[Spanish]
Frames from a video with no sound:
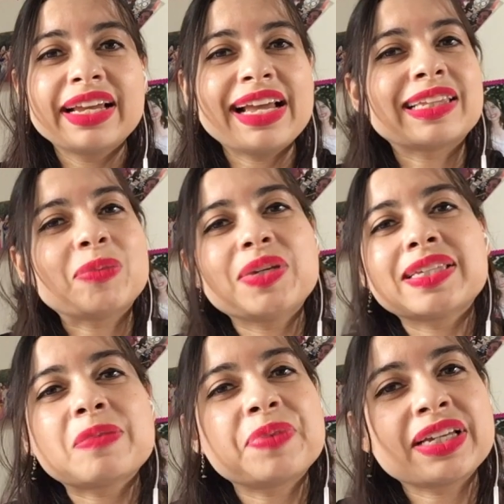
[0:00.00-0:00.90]
Él también
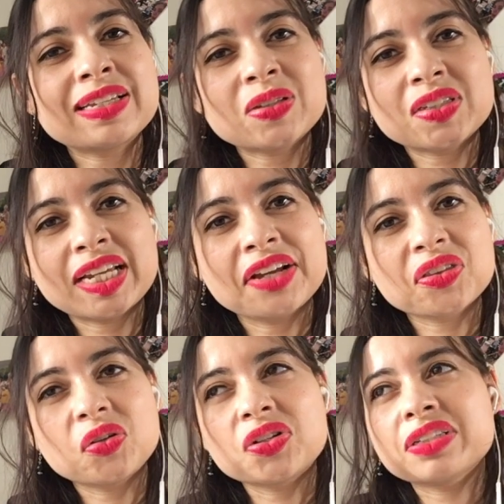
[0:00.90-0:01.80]
siempre quiso ser
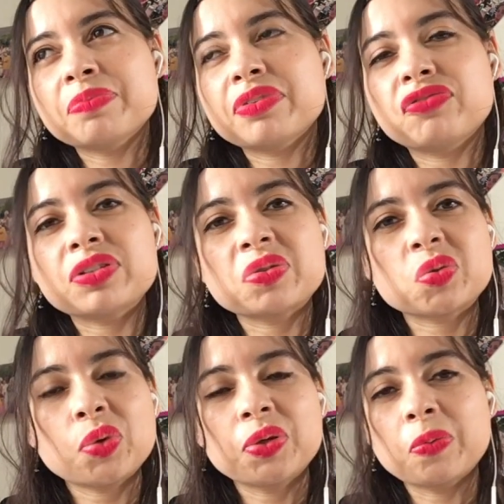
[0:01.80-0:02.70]
actor, siempre fue su
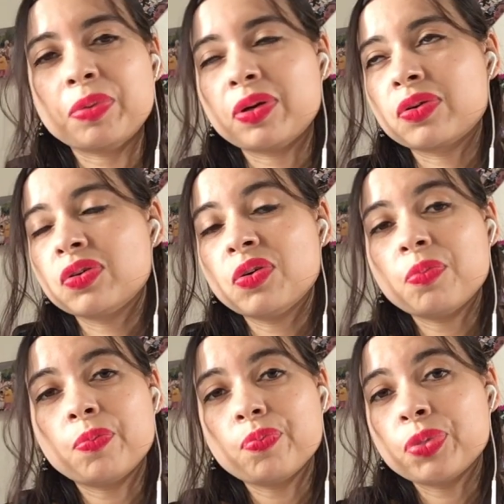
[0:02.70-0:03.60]
sueño, pero no,
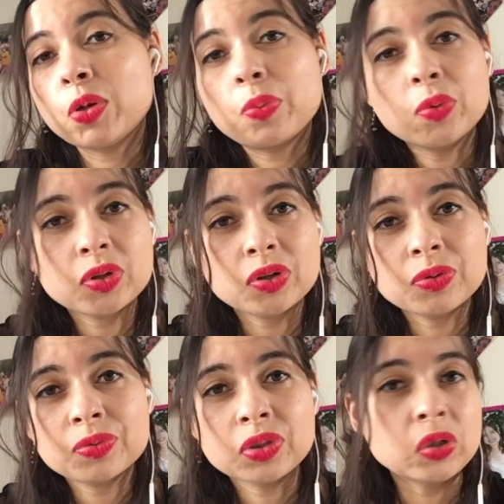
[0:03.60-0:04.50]
no
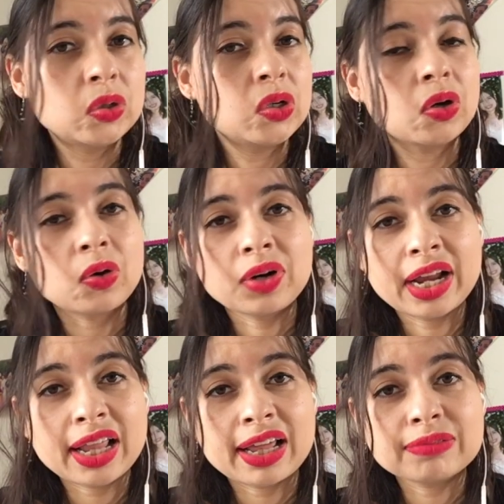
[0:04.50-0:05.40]
pudo, no logró
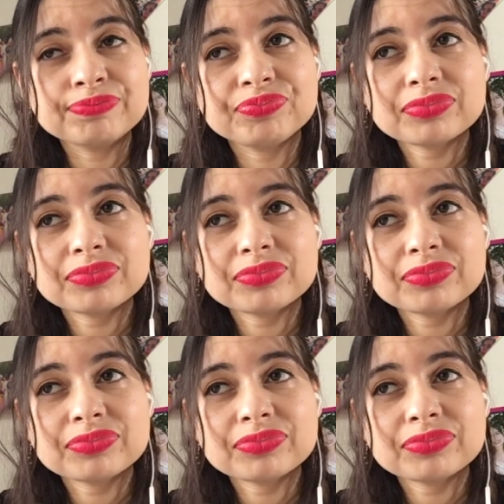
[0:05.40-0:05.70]
nada.